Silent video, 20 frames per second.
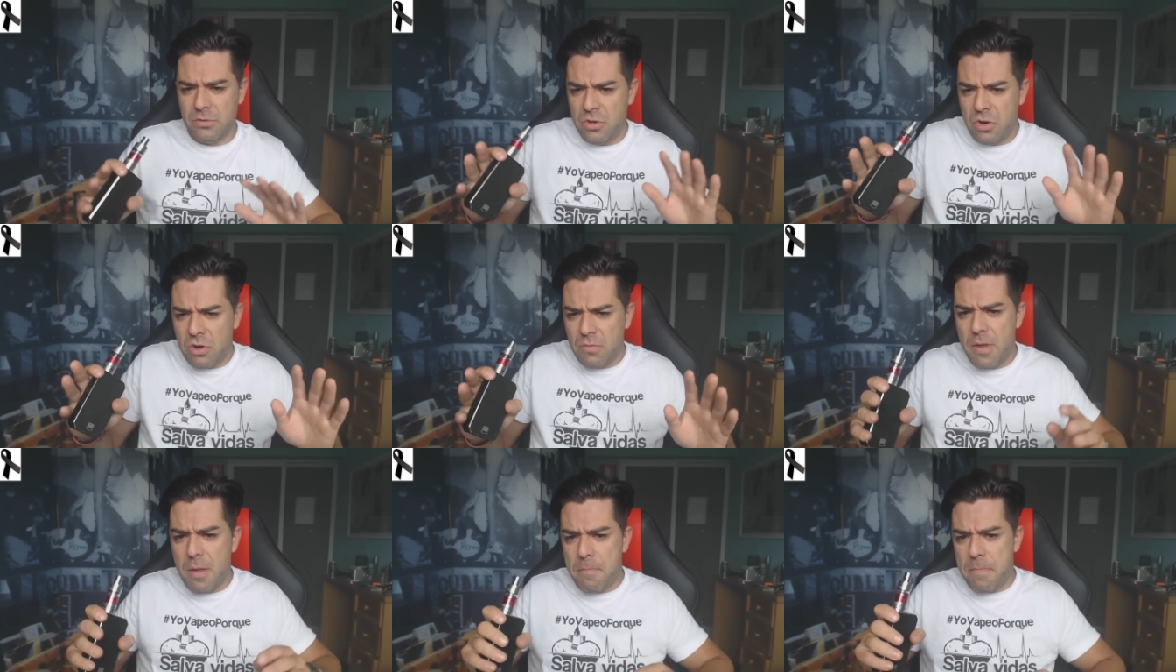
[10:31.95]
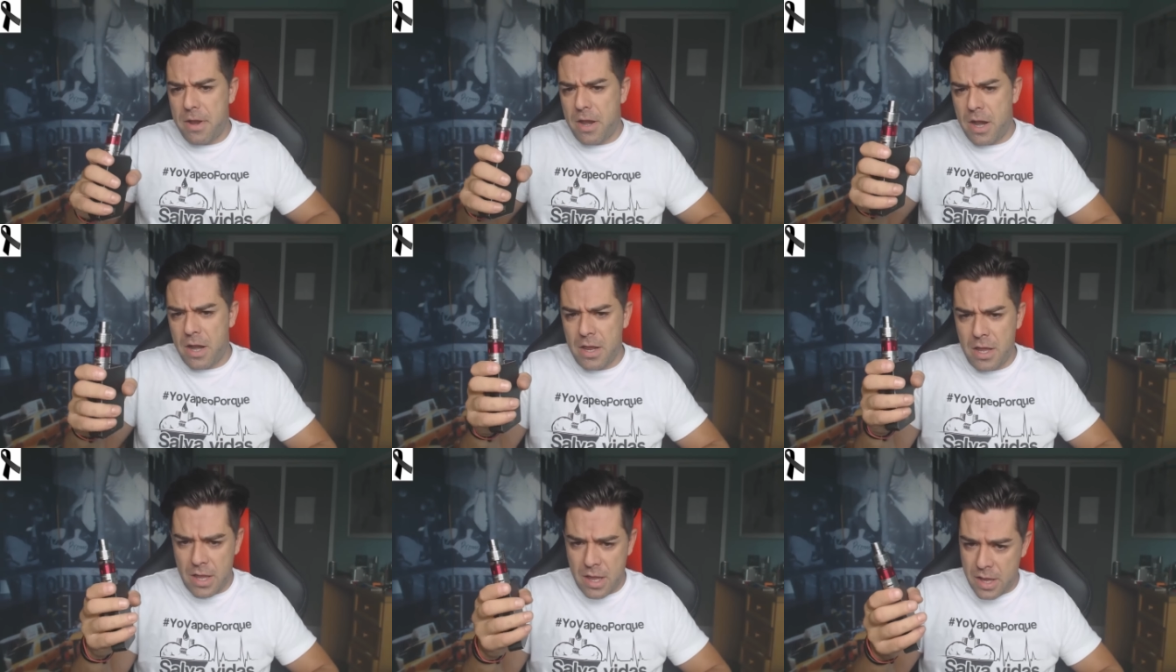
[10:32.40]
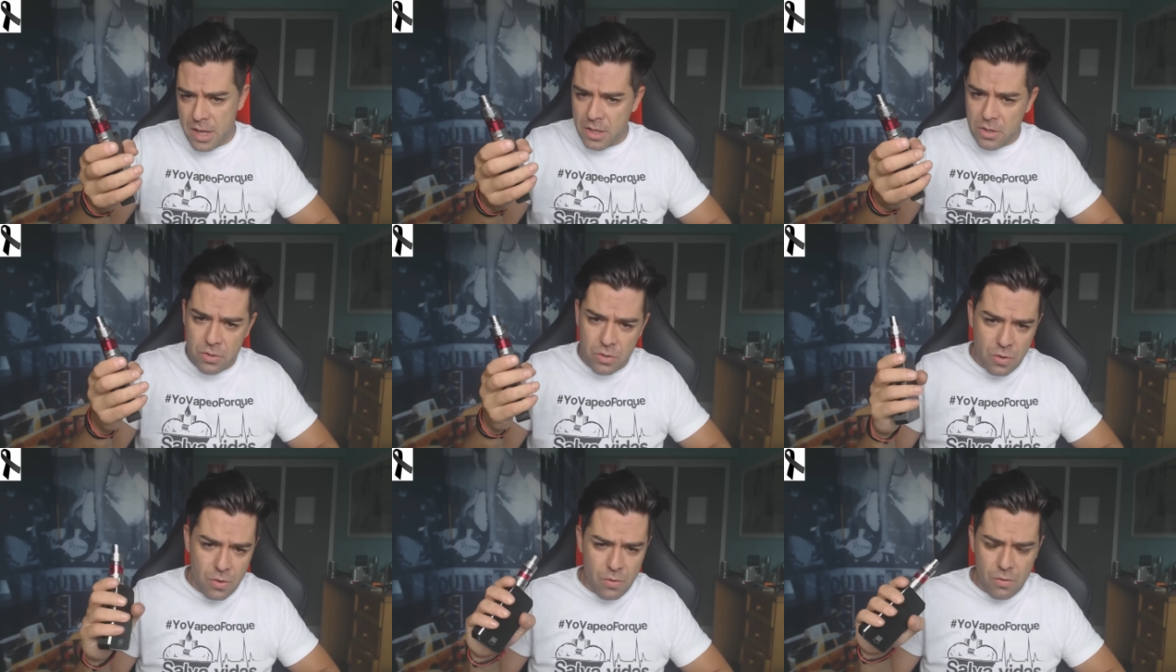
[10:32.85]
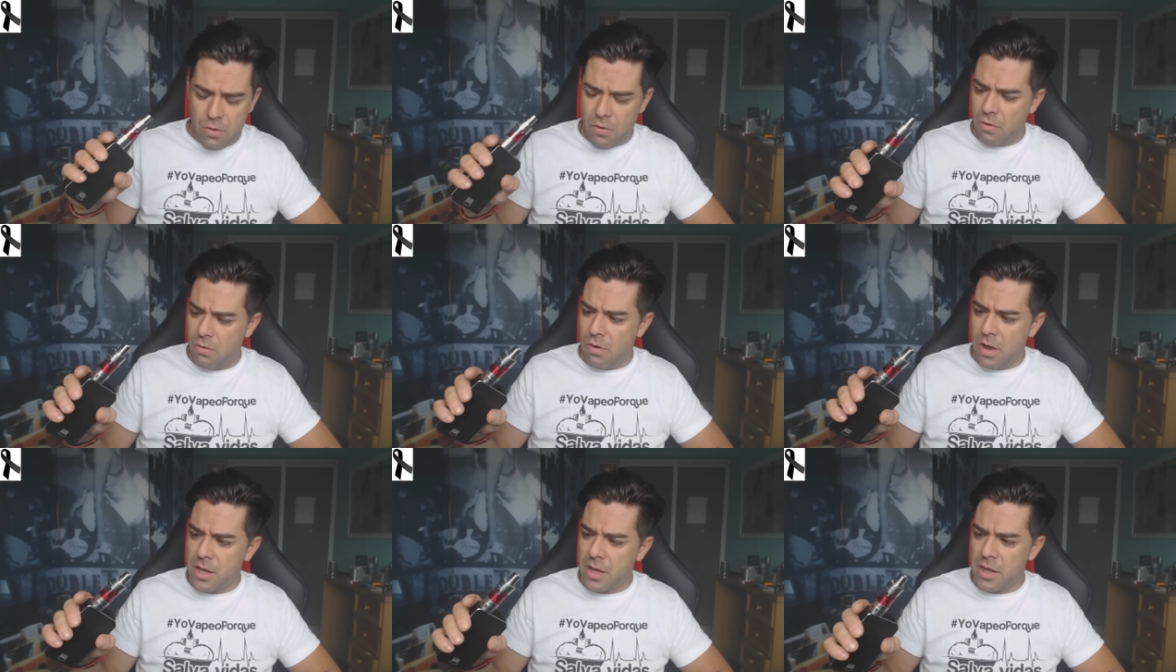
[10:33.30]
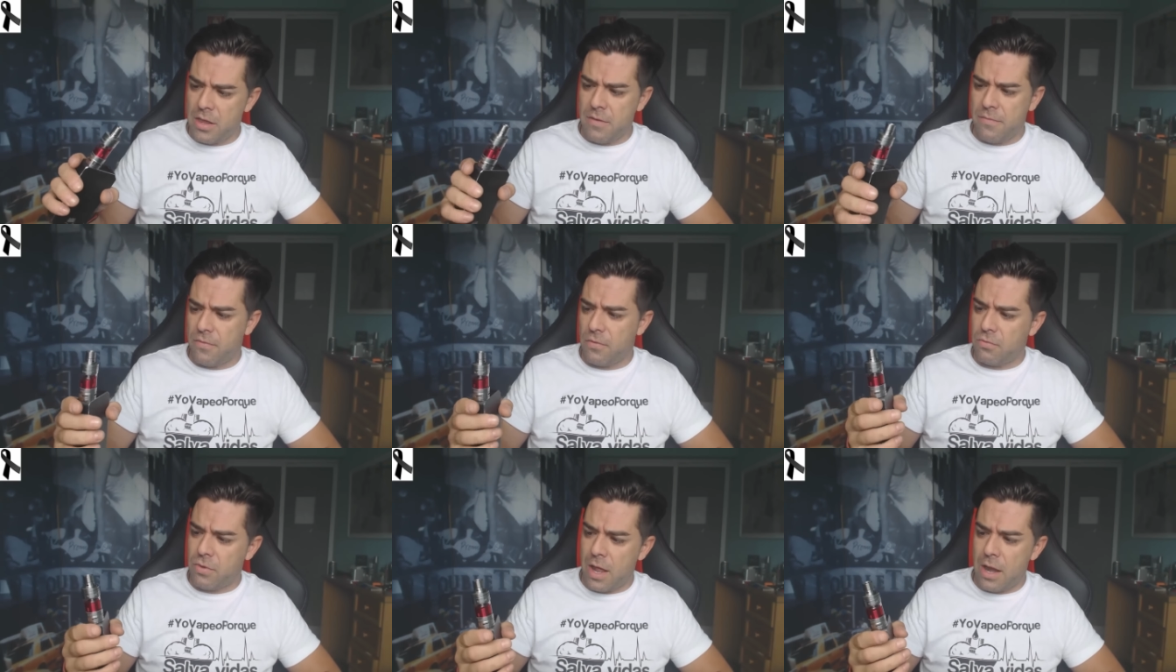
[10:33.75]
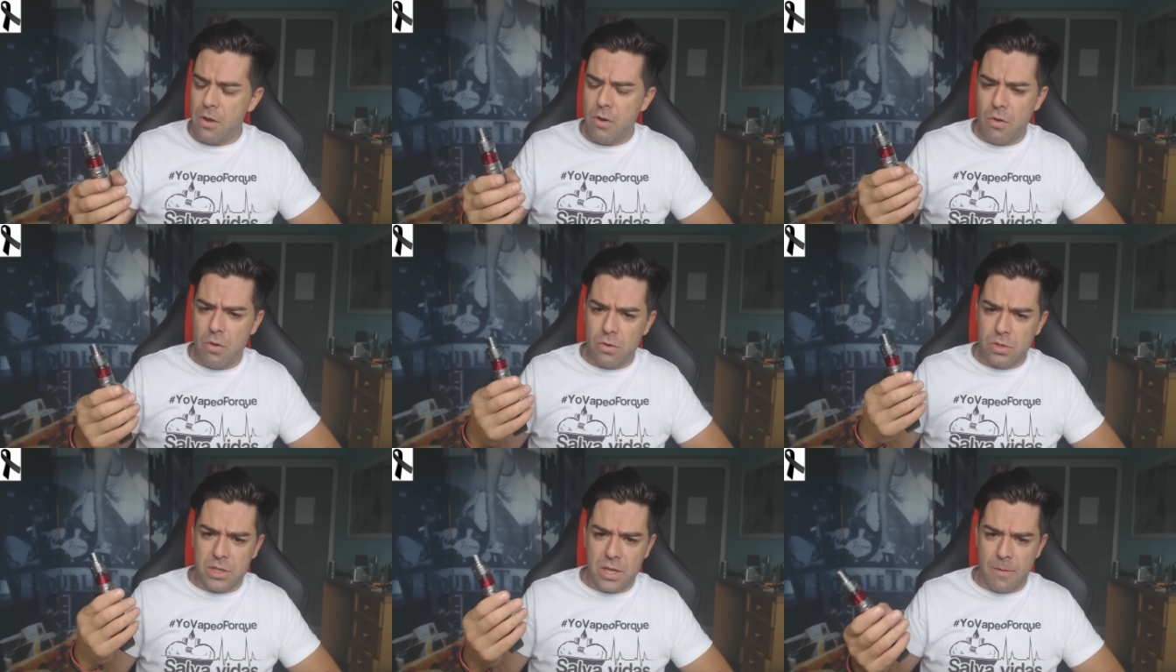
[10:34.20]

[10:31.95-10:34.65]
yo no me esperaría, esto hay que disfrutarlo,